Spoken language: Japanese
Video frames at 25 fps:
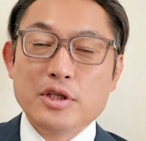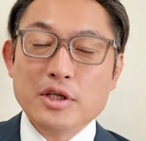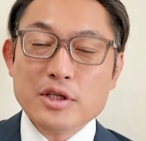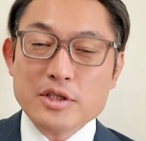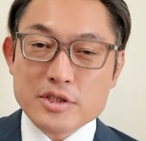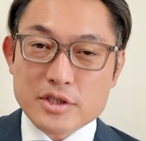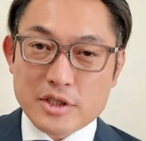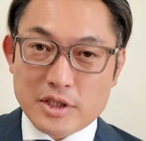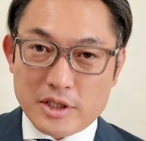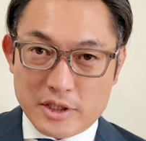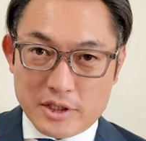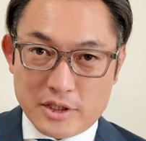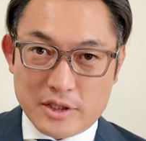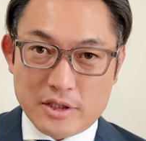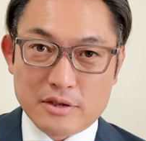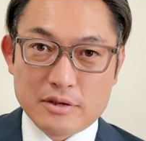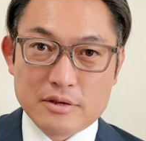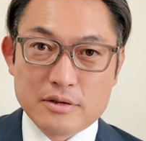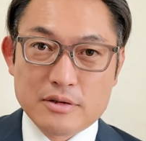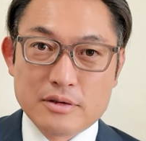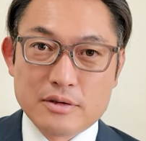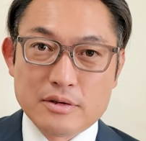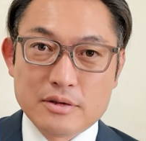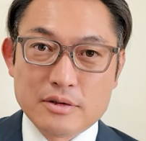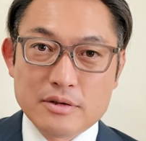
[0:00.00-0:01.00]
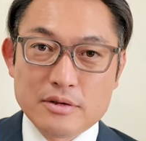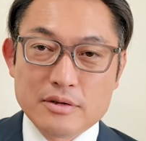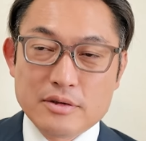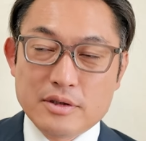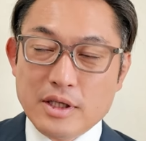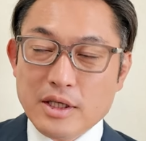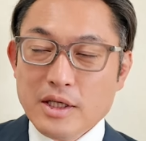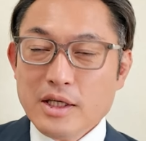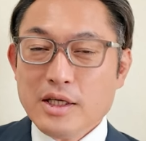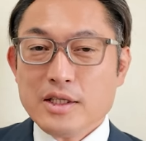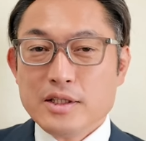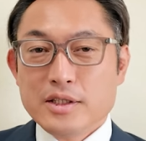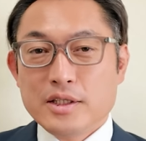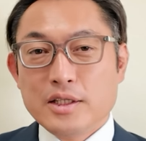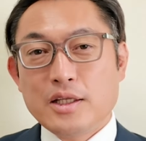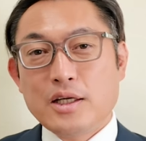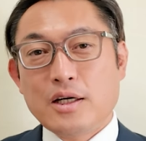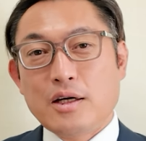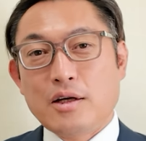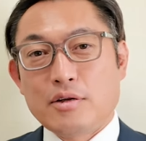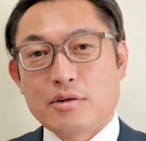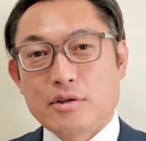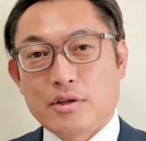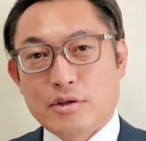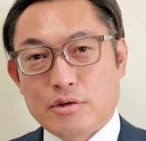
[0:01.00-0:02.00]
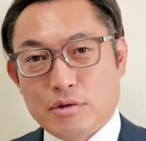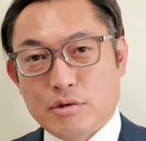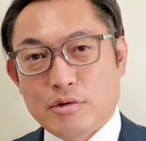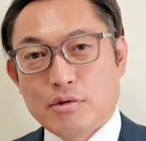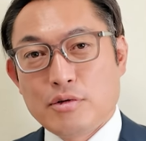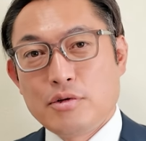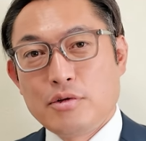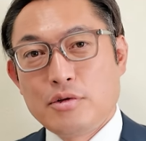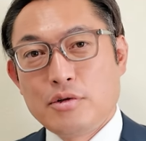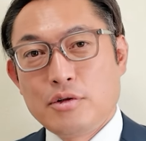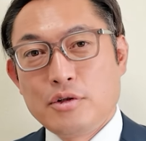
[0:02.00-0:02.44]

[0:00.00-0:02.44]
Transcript: たんじゃないかだから出なかったと。